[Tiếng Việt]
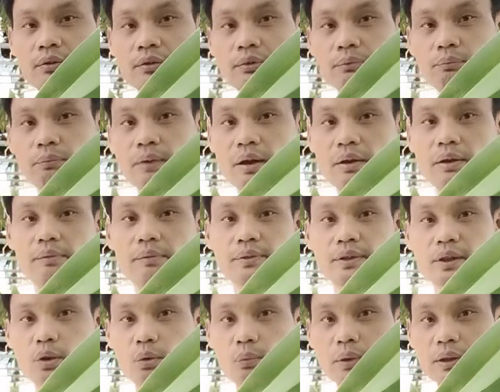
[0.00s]
báo em
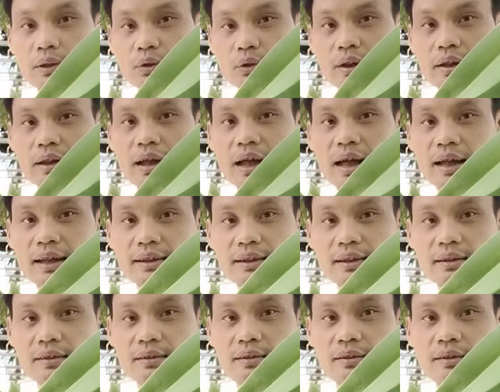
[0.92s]
Châu mã số 22
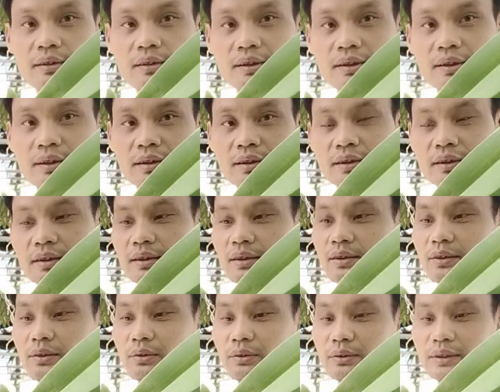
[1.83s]
nhé
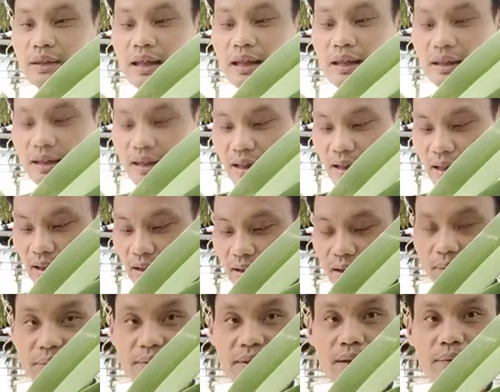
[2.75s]
có giá là
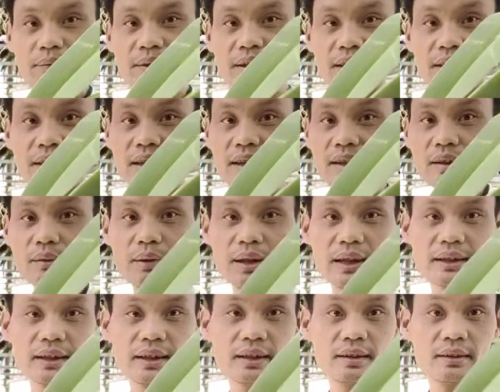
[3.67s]
500 nghìn nha các bác
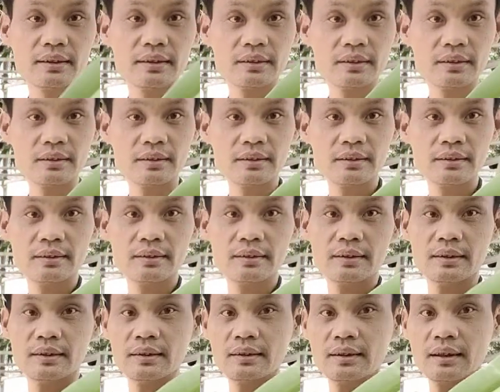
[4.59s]
nhé
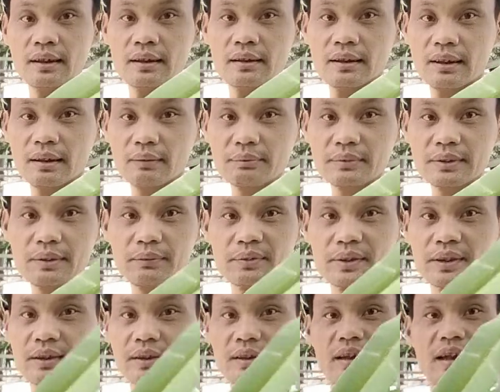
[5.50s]
500
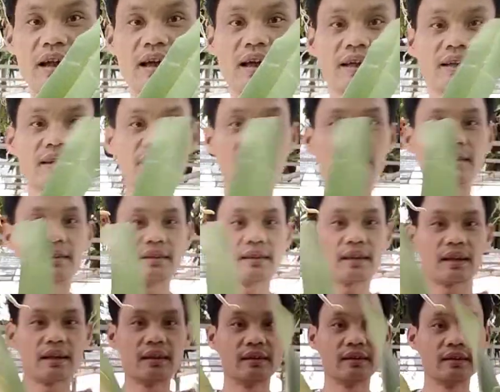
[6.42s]
nghìn hai cây như này
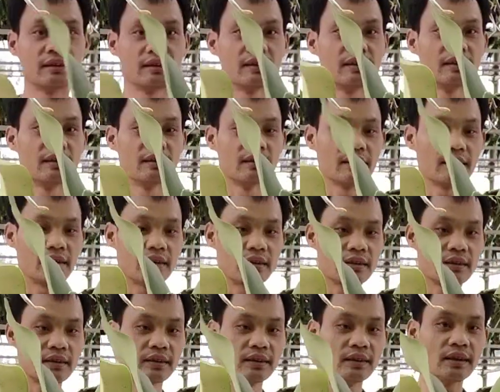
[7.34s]
Đấy.
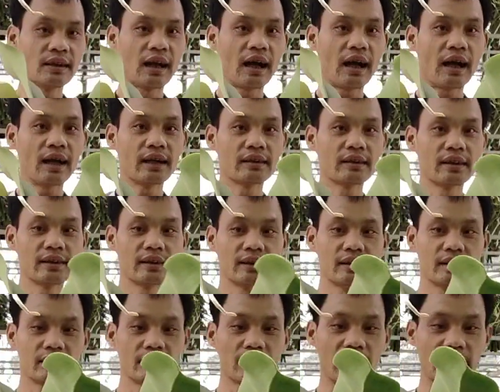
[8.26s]
hai cây
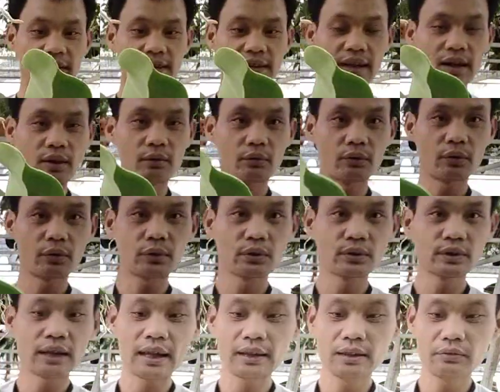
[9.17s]
kia tại sao nó có
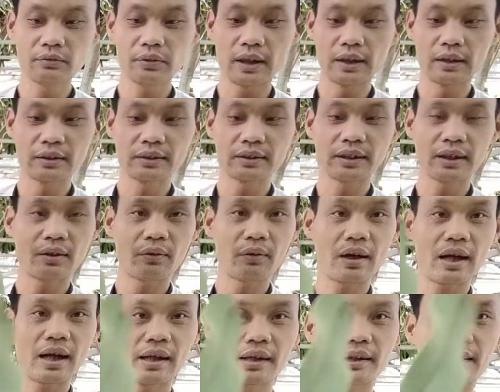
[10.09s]
giá như vậy sao
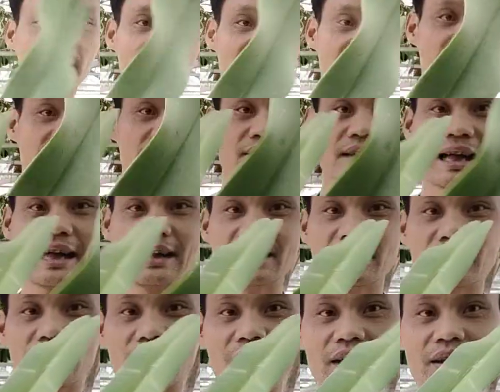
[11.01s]
hai cây này nó giá như
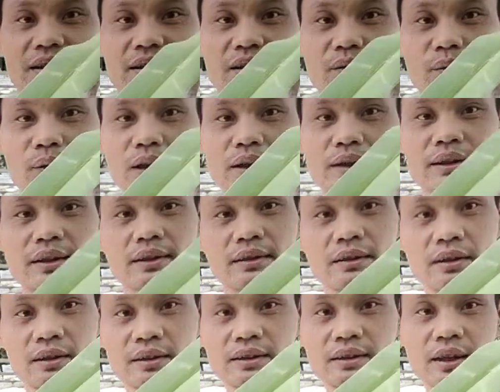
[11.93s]
vậy thì các bác nhìn
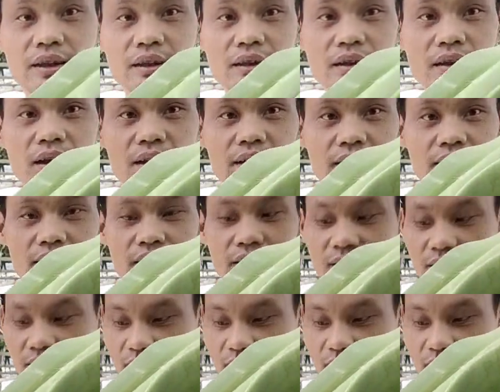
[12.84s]
chất cây nhé